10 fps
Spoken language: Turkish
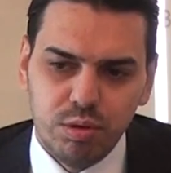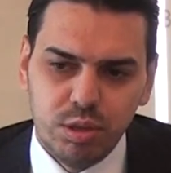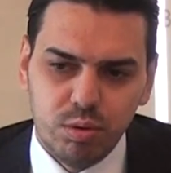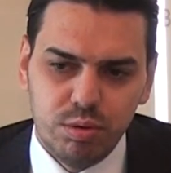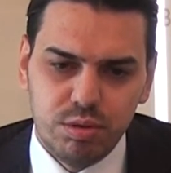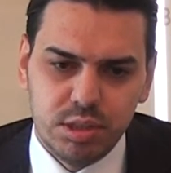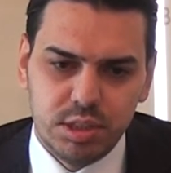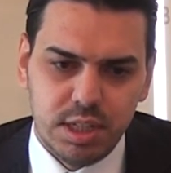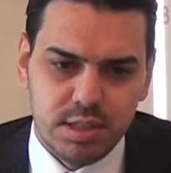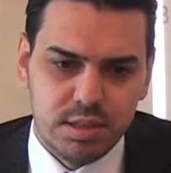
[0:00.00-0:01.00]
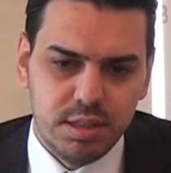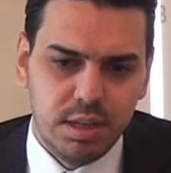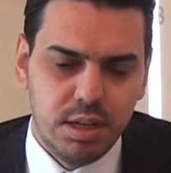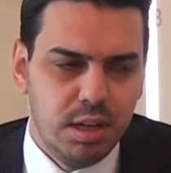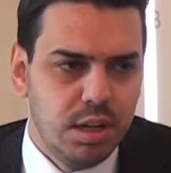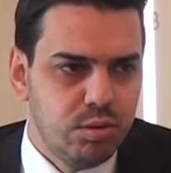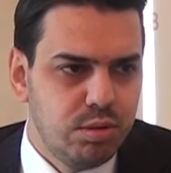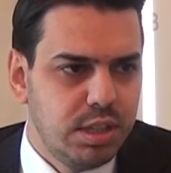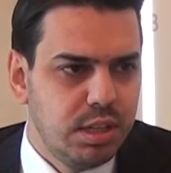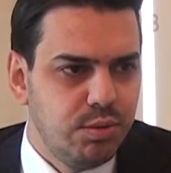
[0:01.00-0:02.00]
12-13 yıl içerisinde
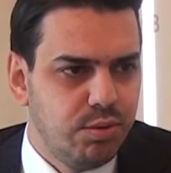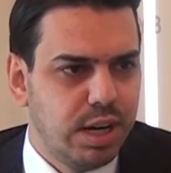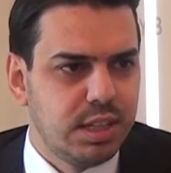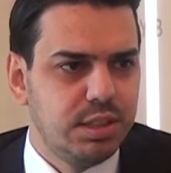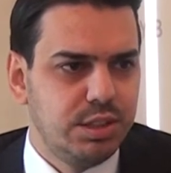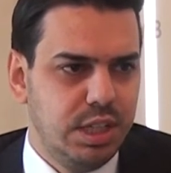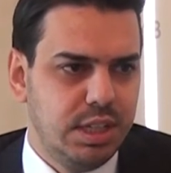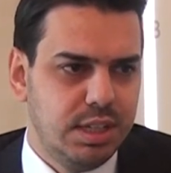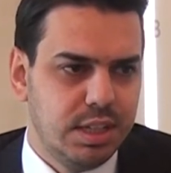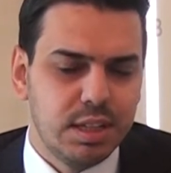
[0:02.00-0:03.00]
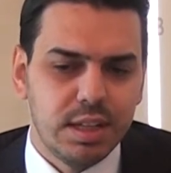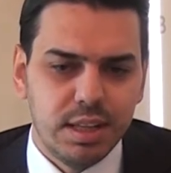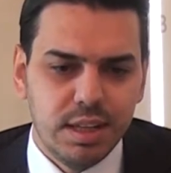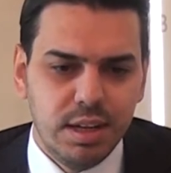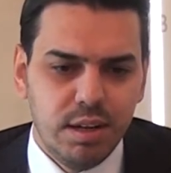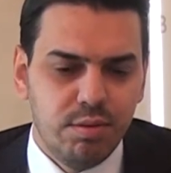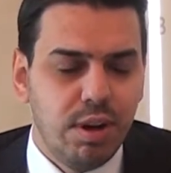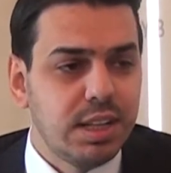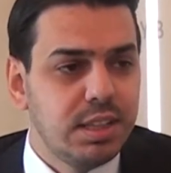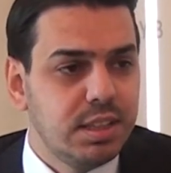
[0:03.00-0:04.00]
Türkiye'nin farklı şehirlerinden,
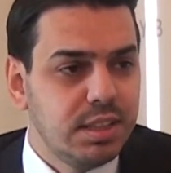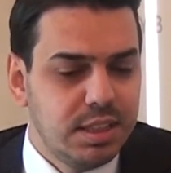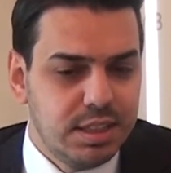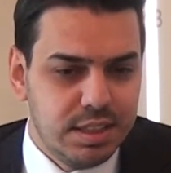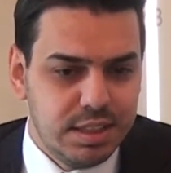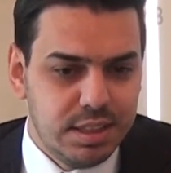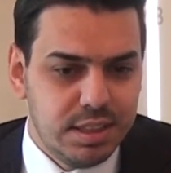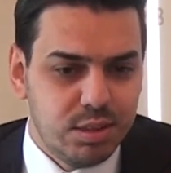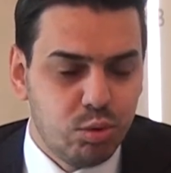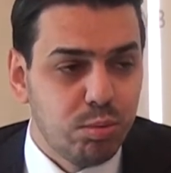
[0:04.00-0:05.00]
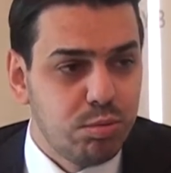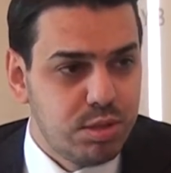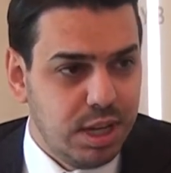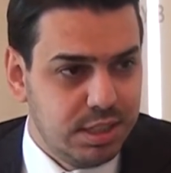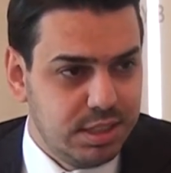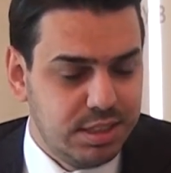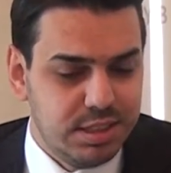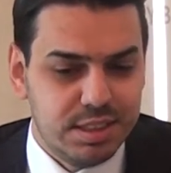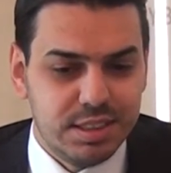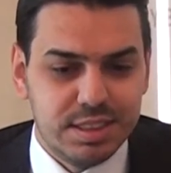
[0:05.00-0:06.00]
farklı e, toplumsal e,
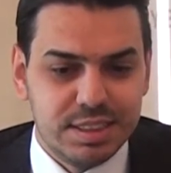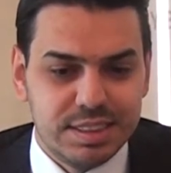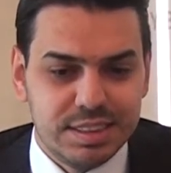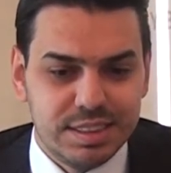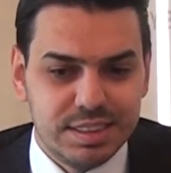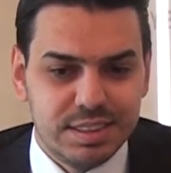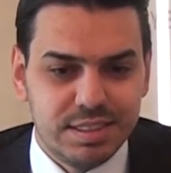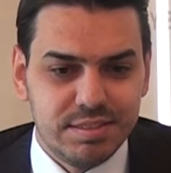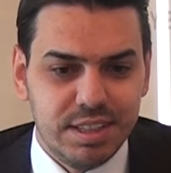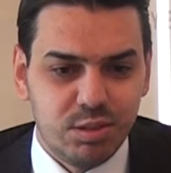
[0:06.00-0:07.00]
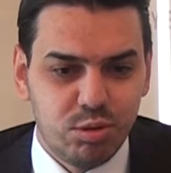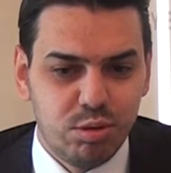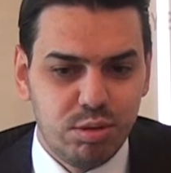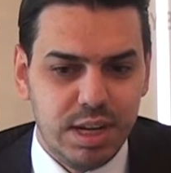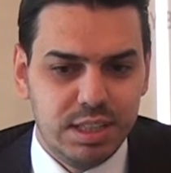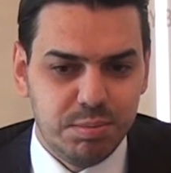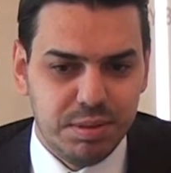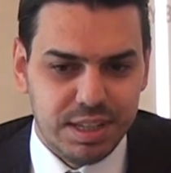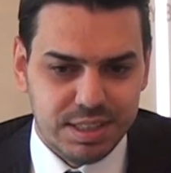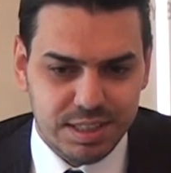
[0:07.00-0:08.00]
ve kültürel
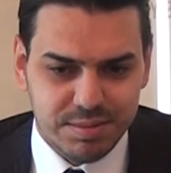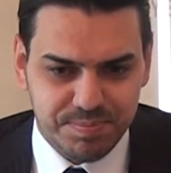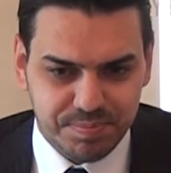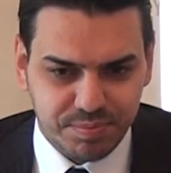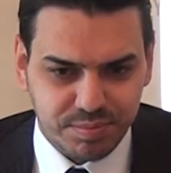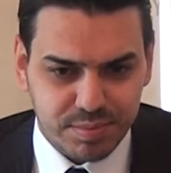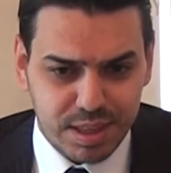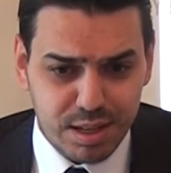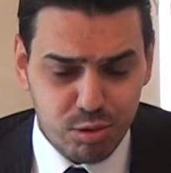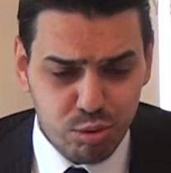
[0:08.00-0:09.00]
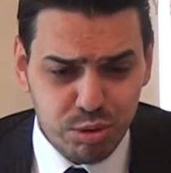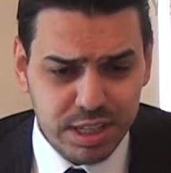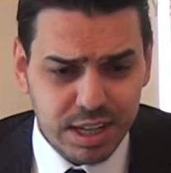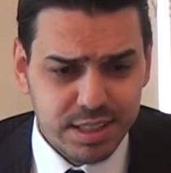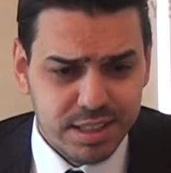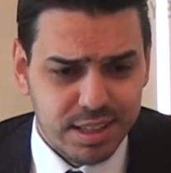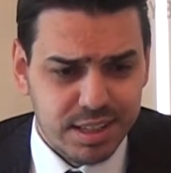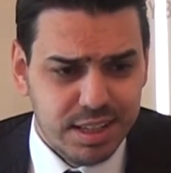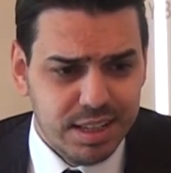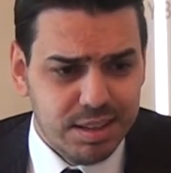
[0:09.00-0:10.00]
yapılardan, Türkiye'nin
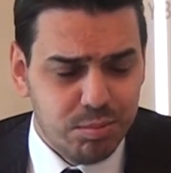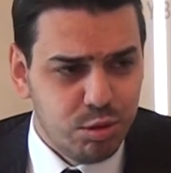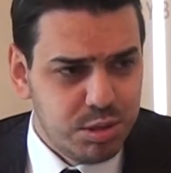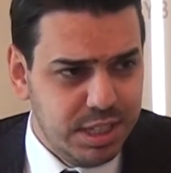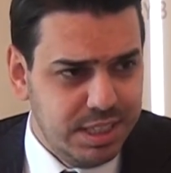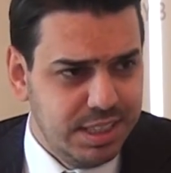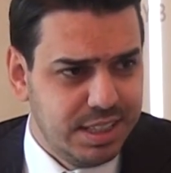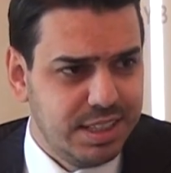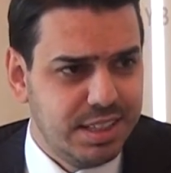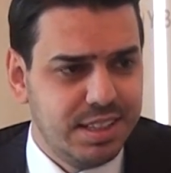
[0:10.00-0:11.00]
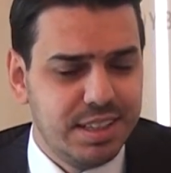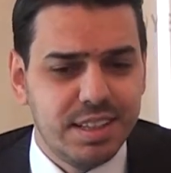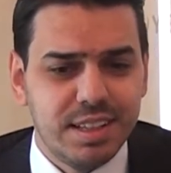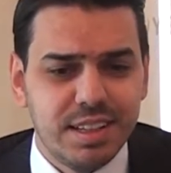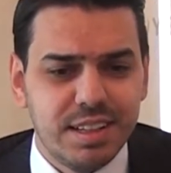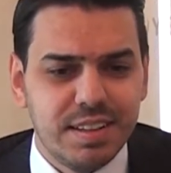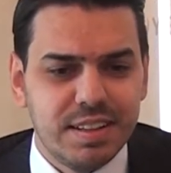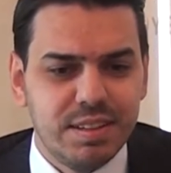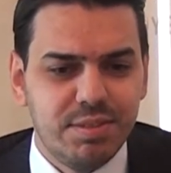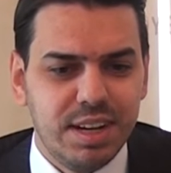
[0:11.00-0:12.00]
adeta mozeyini e,
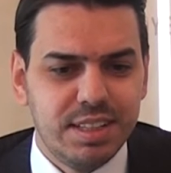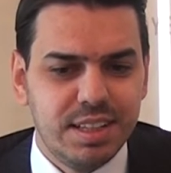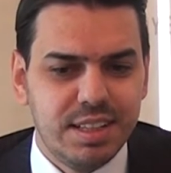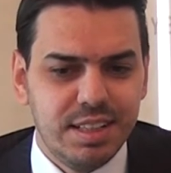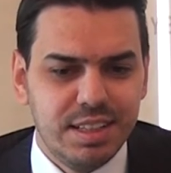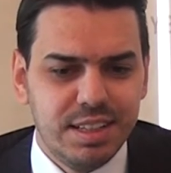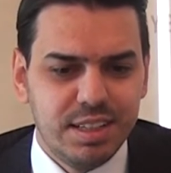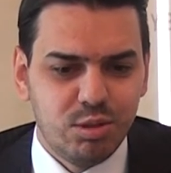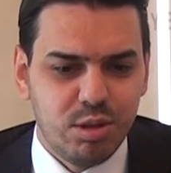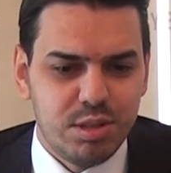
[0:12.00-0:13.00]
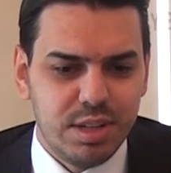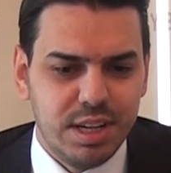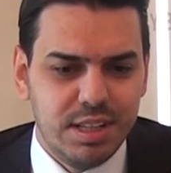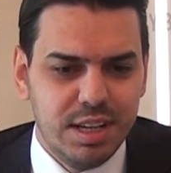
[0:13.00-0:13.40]
ifade eden, gösteren